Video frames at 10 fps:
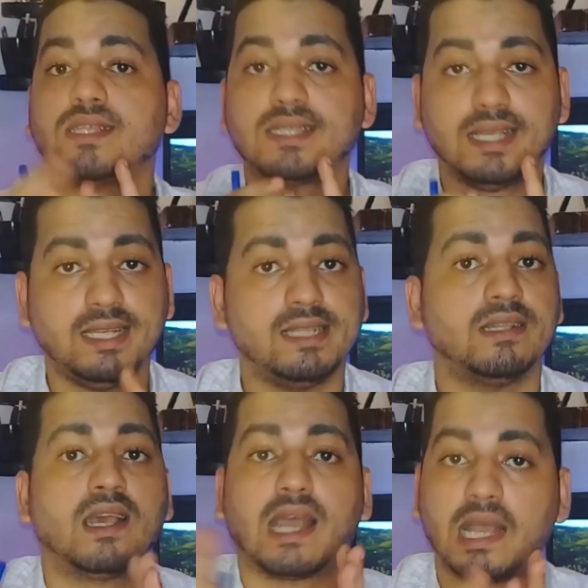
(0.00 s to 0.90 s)

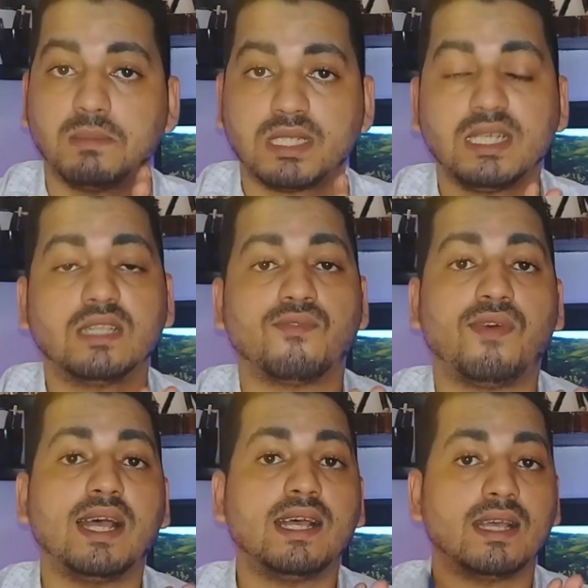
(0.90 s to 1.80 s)
90 50
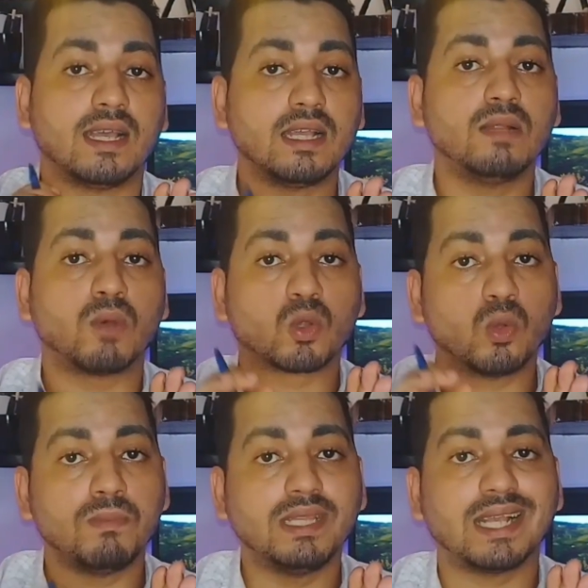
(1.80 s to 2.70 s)
فهي
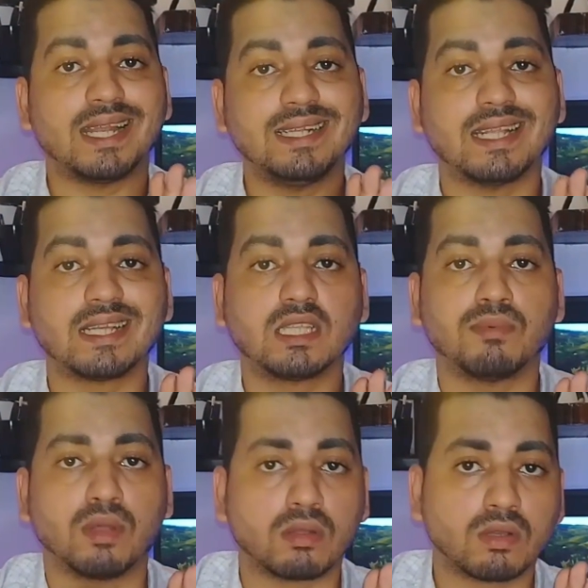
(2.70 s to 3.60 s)
المطلوب منك ان انت
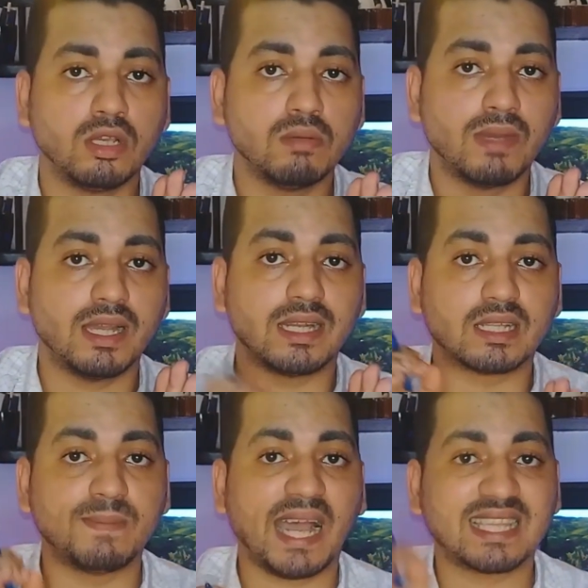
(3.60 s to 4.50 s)
تكتب القيمه
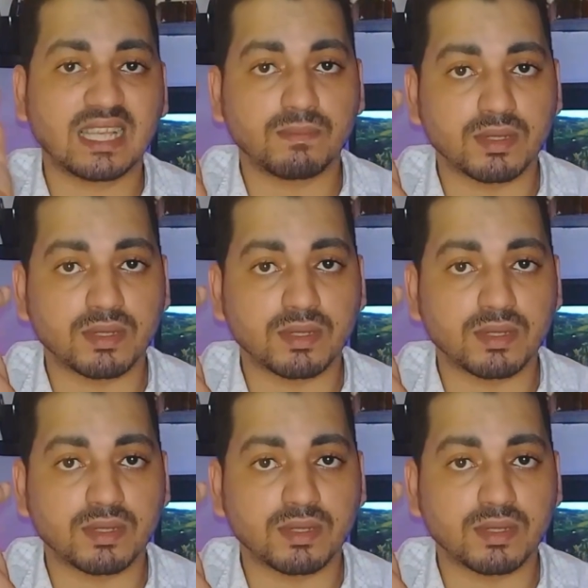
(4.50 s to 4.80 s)
اللي اتبعتت